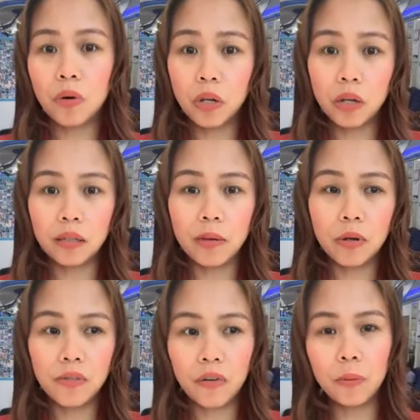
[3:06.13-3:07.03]
table,
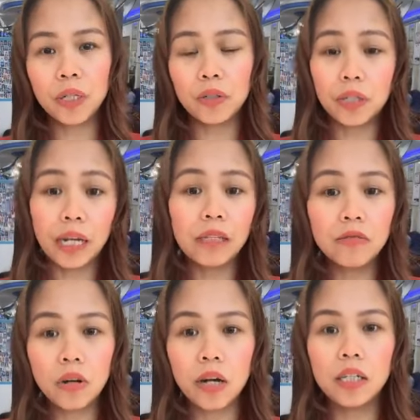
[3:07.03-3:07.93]
table format or
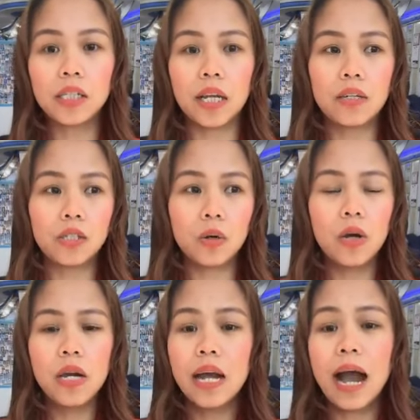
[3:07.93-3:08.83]
calendars. Ayan.
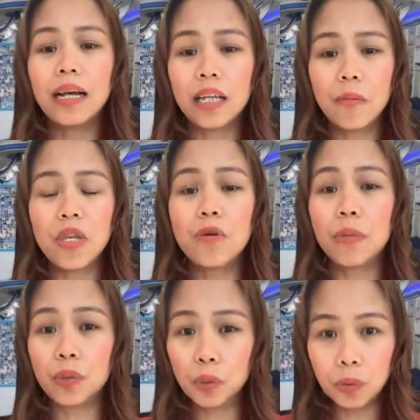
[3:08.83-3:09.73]
So, ang dami niyong
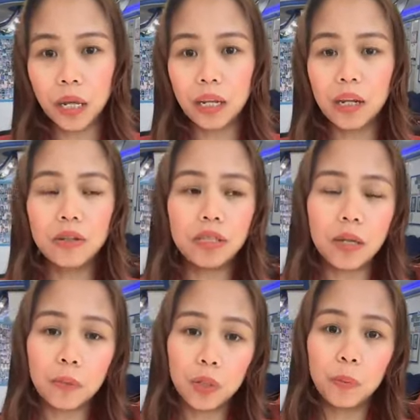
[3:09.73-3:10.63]
matutunan, lalo na
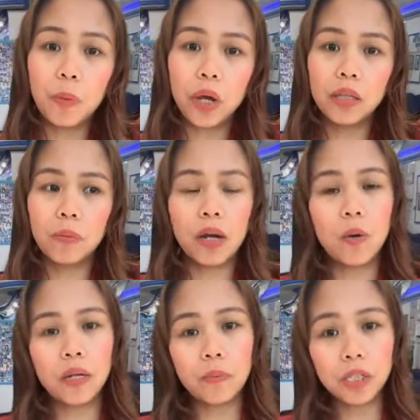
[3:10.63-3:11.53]
sa PowerPoint,
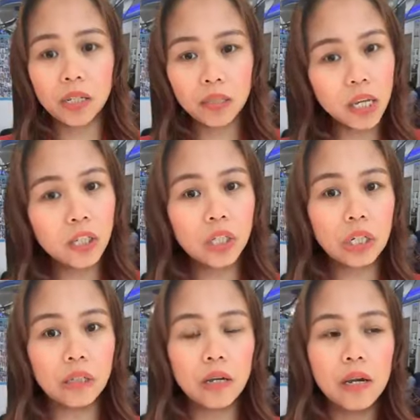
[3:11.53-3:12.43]
paggawa ng
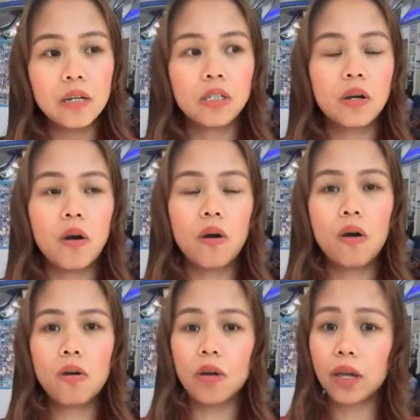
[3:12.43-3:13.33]
presentation. So,
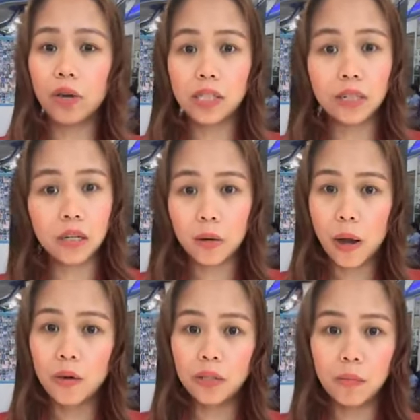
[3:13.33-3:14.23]
kung ikaw is
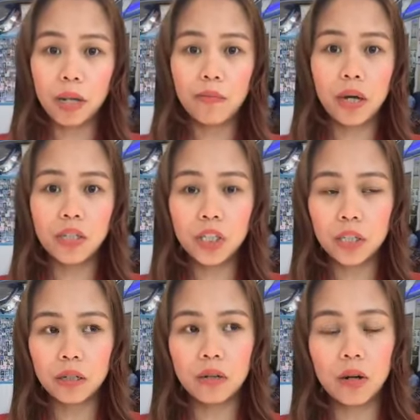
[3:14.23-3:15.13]
nagtrabaho na bilang
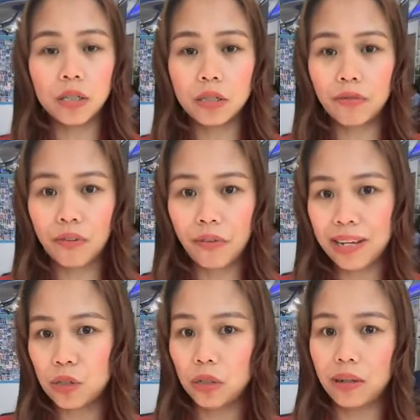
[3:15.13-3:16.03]
manager or
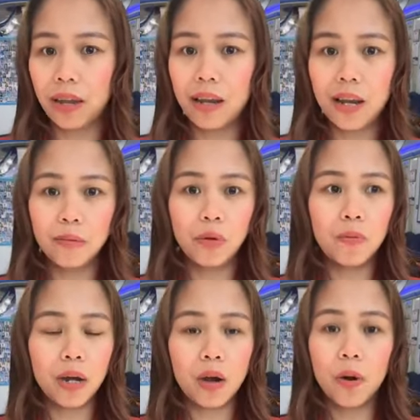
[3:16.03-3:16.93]
supervisor, kailangan mo
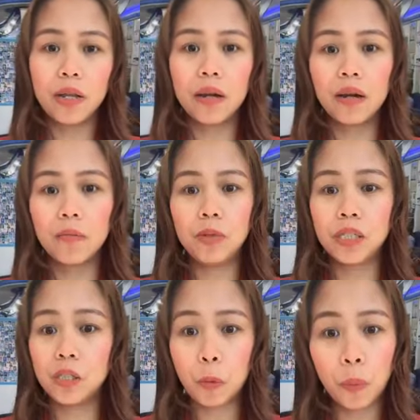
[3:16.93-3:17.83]
magawa ng
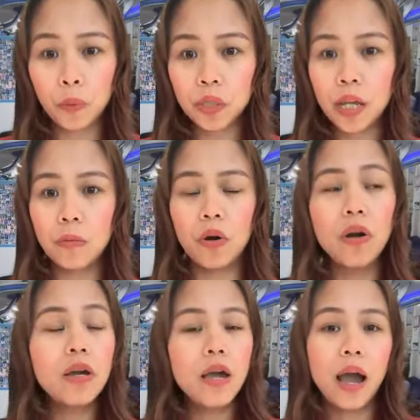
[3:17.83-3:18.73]
business proposal mo